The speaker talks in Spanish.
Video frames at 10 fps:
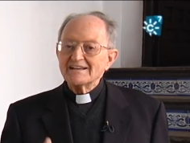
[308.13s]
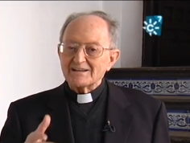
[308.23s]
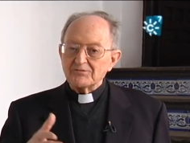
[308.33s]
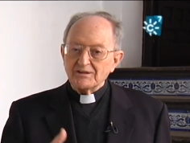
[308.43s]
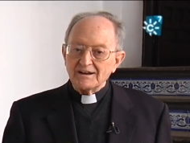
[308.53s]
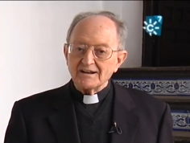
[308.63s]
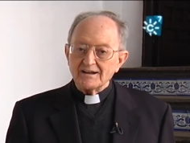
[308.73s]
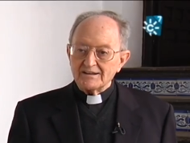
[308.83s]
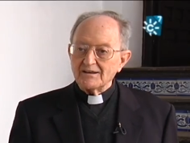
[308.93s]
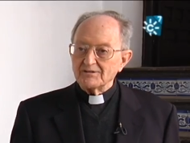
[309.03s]
que vienen
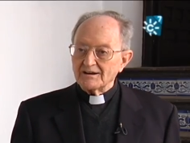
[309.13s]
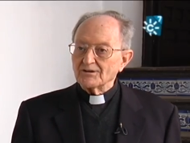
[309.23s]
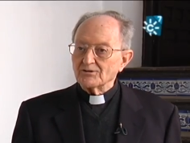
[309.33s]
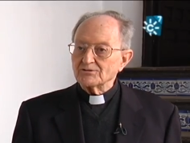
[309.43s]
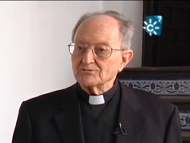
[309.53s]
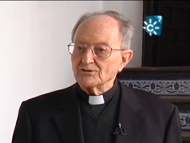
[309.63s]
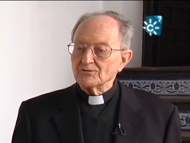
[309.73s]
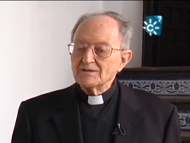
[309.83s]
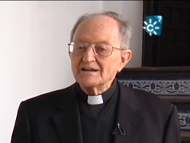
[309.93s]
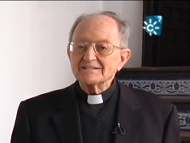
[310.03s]
aquí a ver la
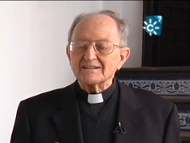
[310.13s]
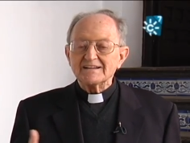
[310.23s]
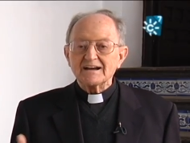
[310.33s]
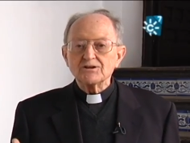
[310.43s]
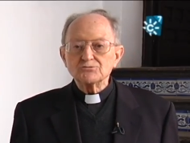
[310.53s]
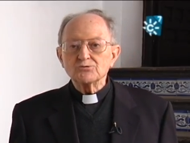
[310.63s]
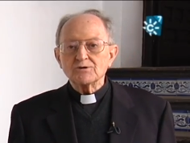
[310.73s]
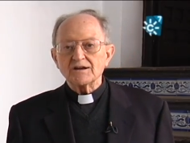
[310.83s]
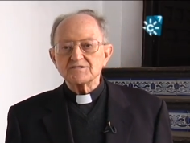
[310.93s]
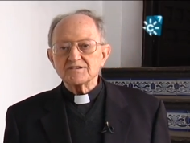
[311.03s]
colección tenían en sus
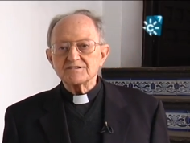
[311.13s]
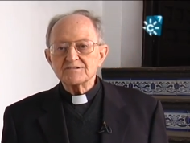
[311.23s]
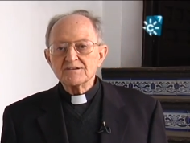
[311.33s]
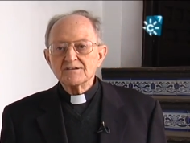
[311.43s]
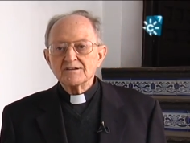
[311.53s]
casas